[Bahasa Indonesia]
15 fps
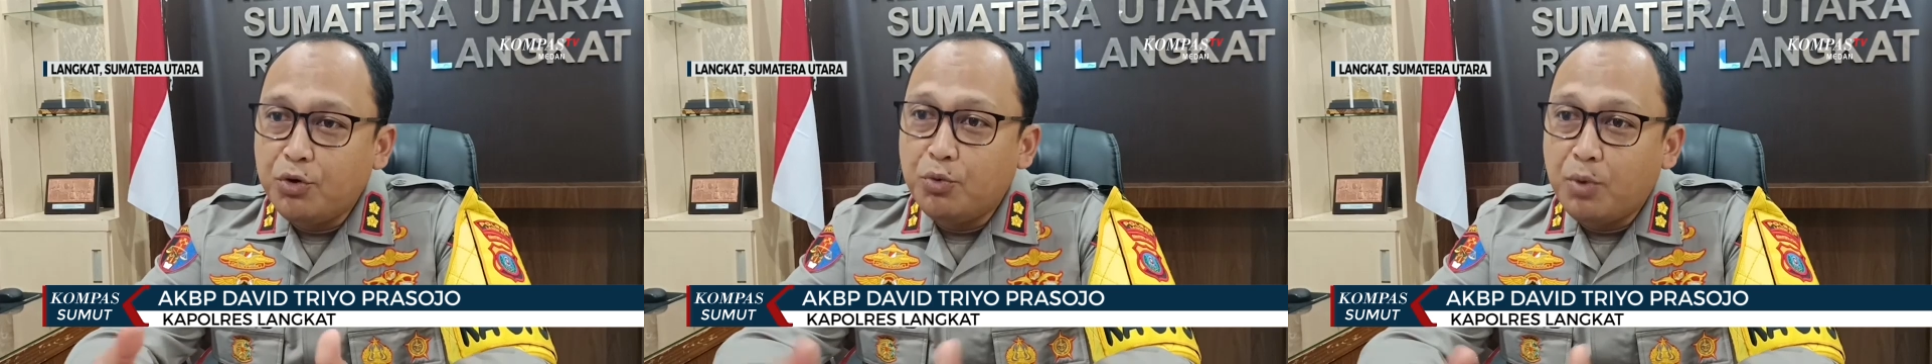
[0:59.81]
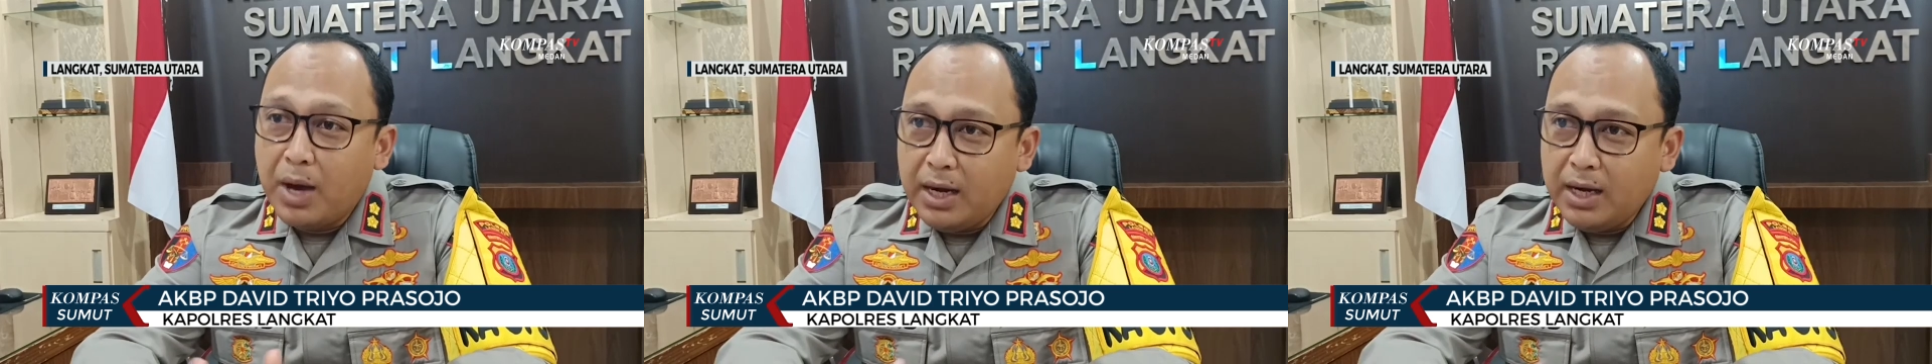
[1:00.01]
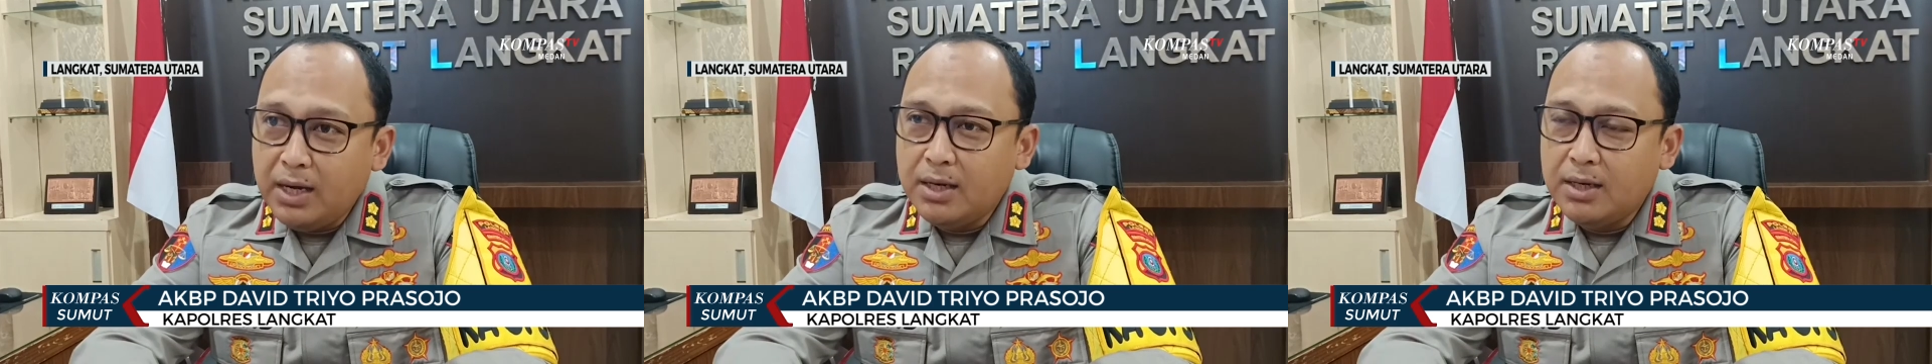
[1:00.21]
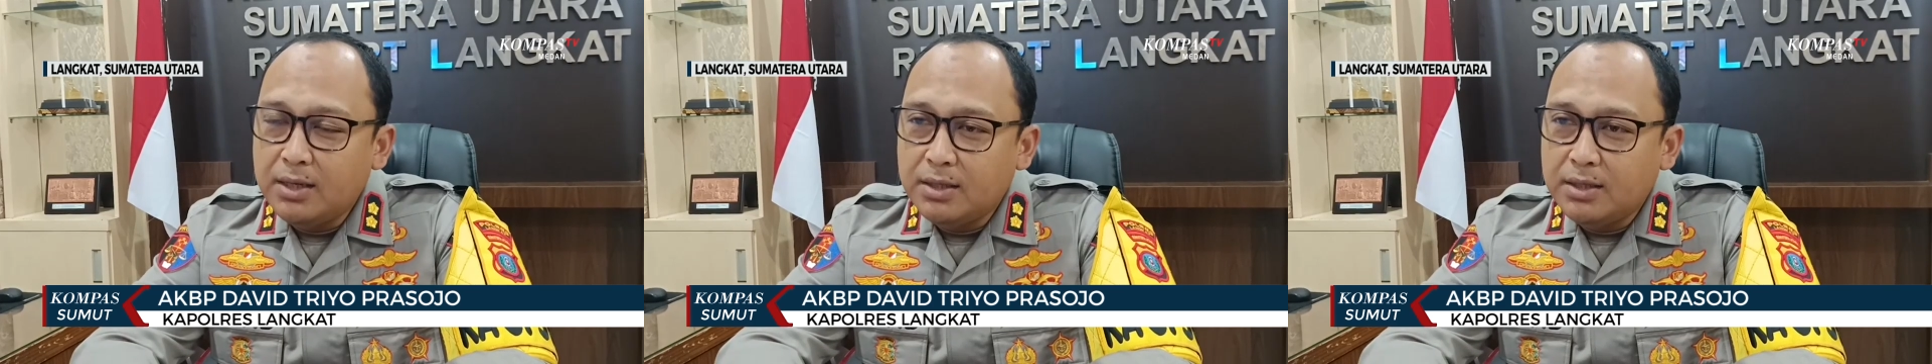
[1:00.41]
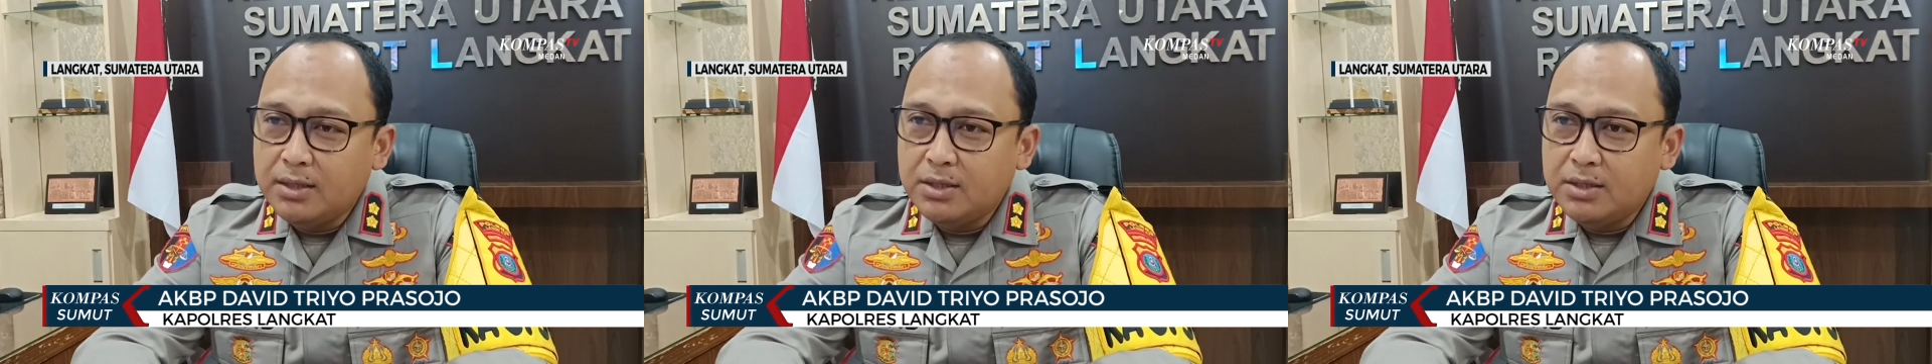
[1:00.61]
keluar
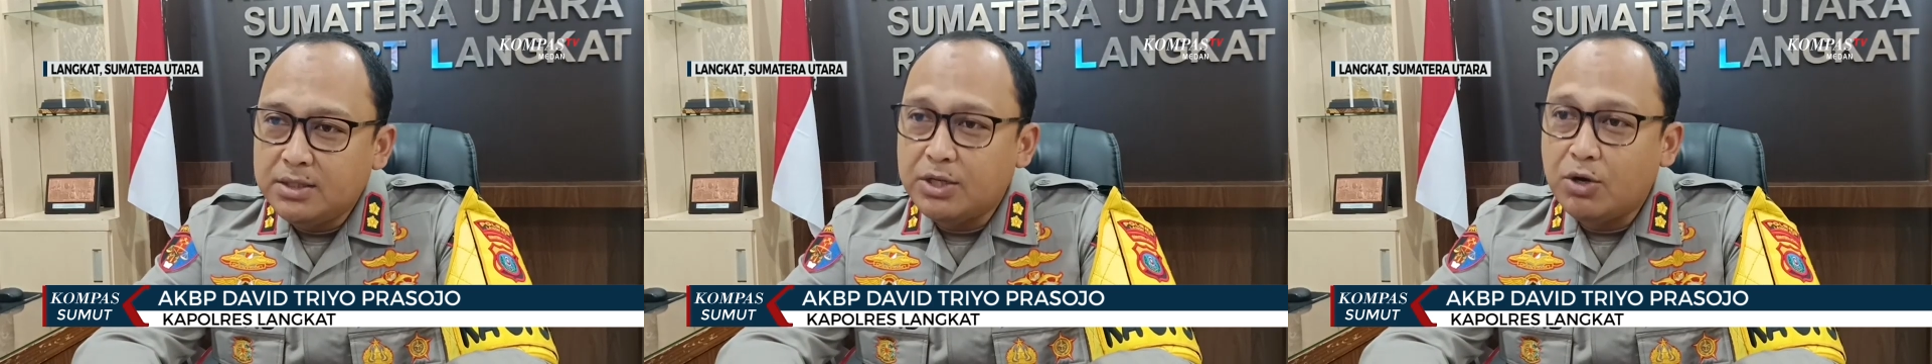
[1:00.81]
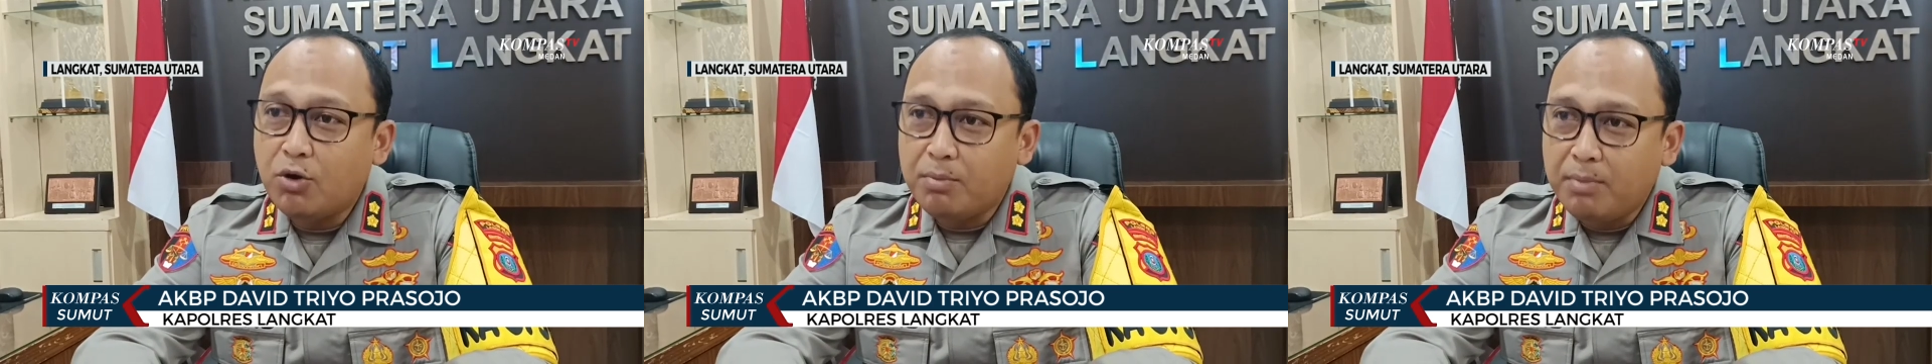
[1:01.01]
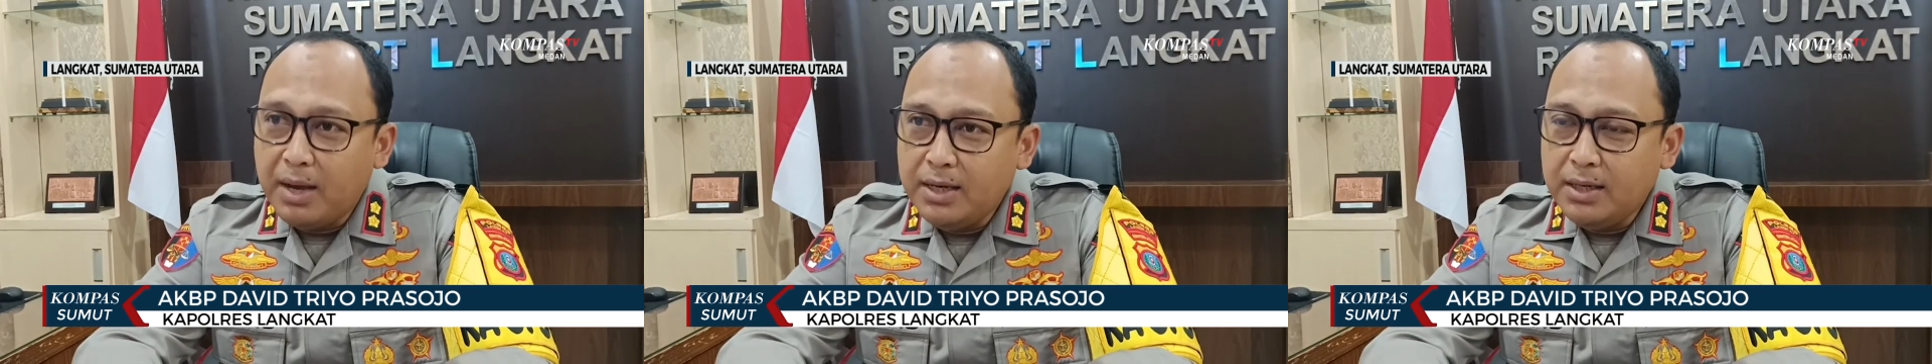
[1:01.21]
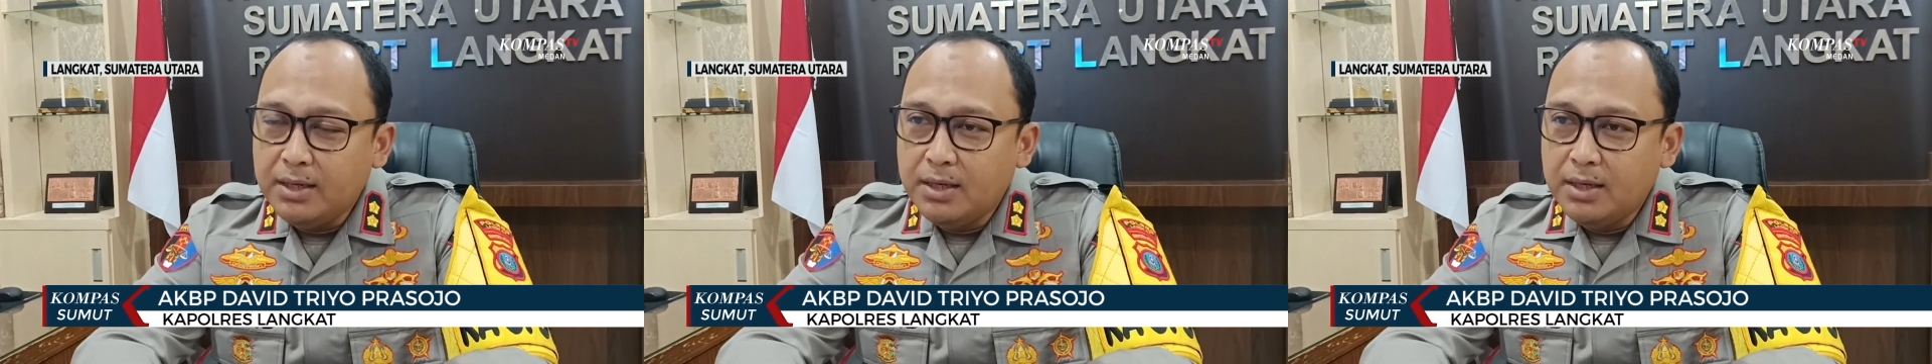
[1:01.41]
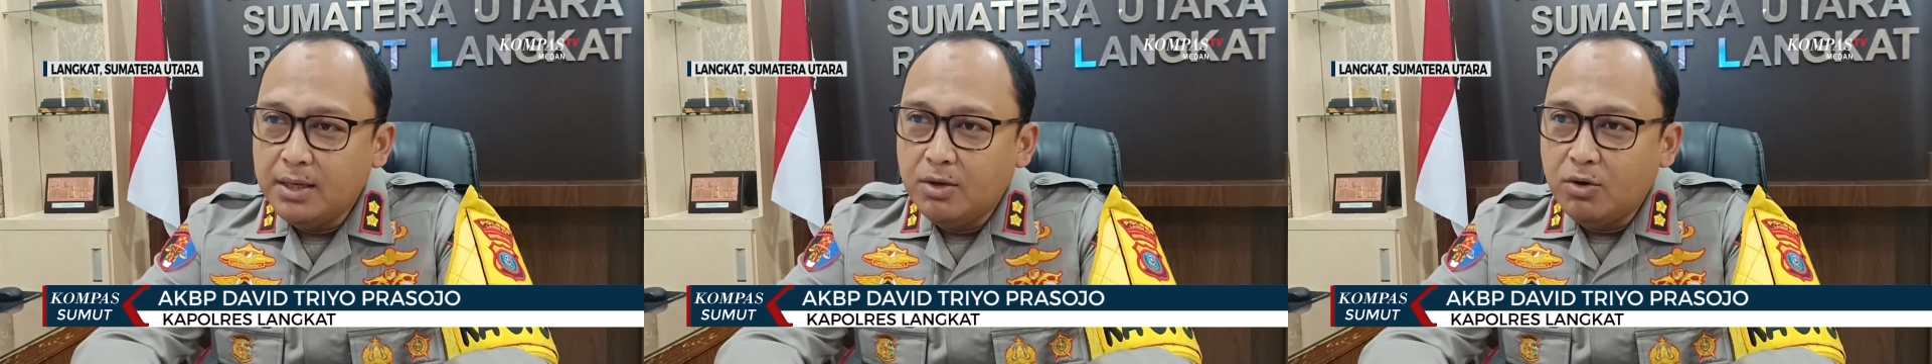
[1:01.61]
si korban,